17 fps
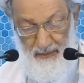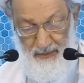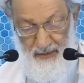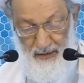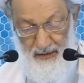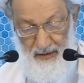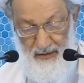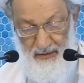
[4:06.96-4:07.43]

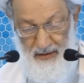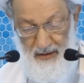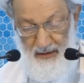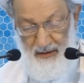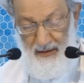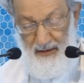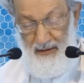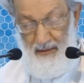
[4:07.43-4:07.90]

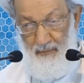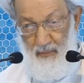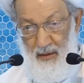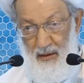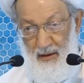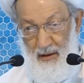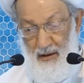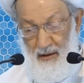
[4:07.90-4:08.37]
قضيتين
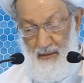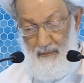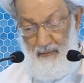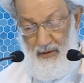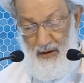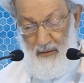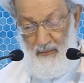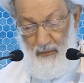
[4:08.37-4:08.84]

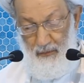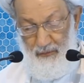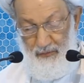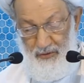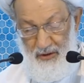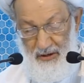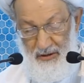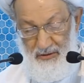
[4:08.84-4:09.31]
من
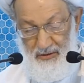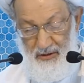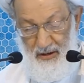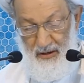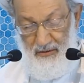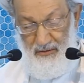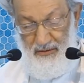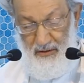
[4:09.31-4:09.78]
المفترض
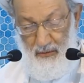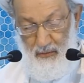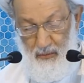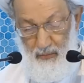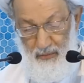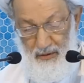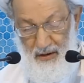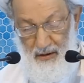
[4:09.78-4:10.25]
أن
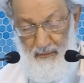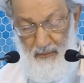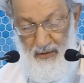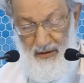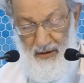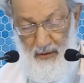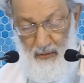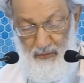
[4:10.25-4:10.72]
تكون
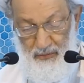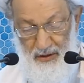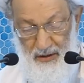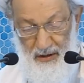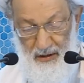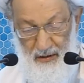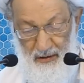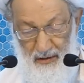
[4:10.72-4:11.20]
من
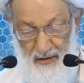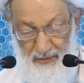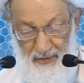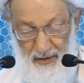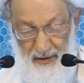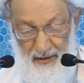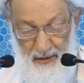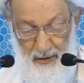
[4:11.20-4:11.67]
أوضح
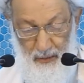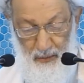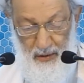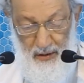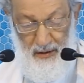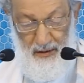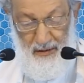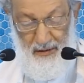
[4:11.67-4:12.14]
القضايا
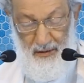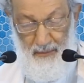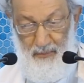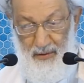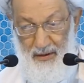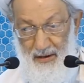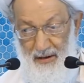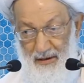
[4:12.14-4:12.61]

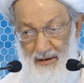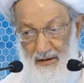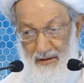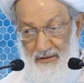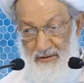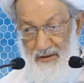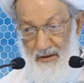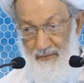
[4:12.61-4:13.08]
وأقربها إلى
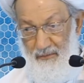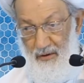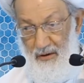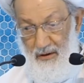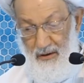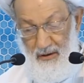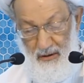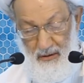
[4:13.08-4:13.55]

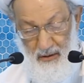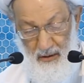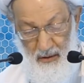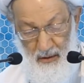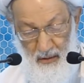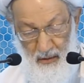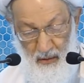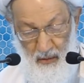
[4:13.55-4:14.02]
الاتفاق
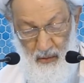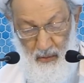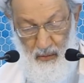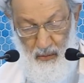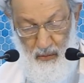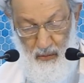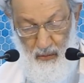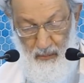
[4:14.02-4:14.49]

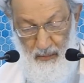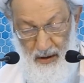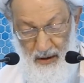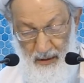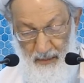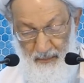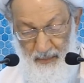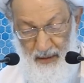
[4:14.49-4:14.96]

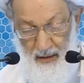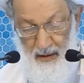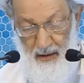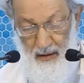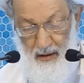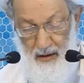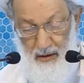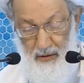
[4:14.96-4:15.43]
هما
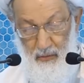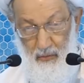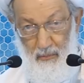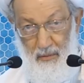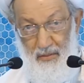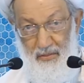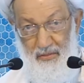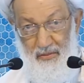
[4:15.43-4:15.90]
أن
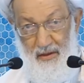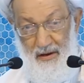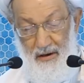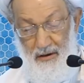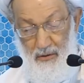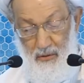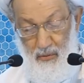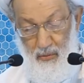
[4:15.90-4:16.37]

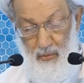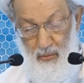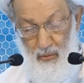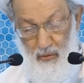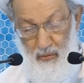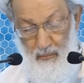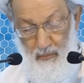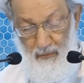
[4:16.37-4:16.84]
يمثل
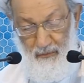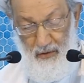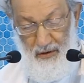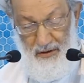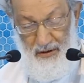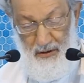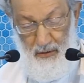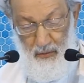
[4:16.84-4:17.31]
الحكم في
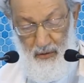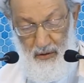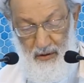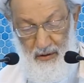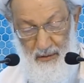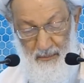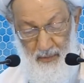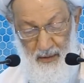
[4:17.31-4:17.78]

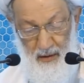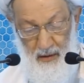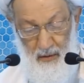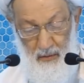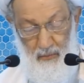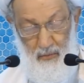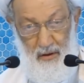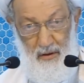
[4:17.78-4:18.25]
الحوار
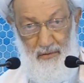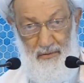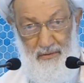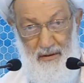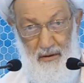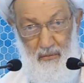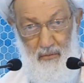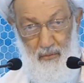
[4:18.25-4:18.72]
وأن
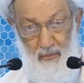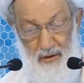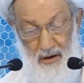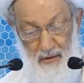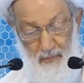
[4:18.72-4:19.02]
تكون